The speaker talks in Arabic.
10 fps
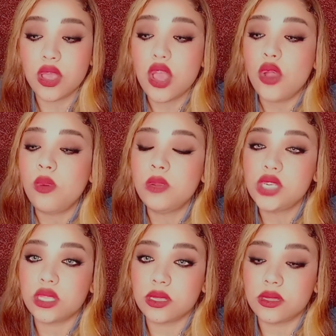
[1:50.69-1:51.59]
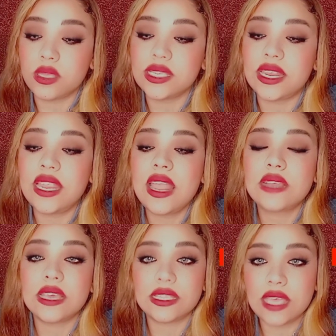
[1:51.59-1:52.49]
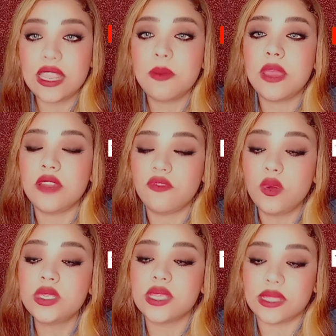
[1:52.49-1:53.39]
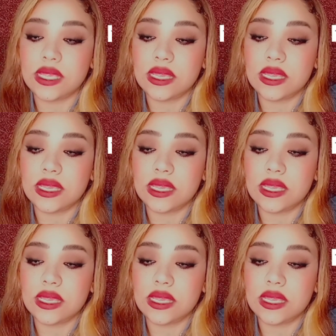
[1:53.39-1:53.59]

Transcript: ومش هتنتظر إنك تغتنم الفرصة دي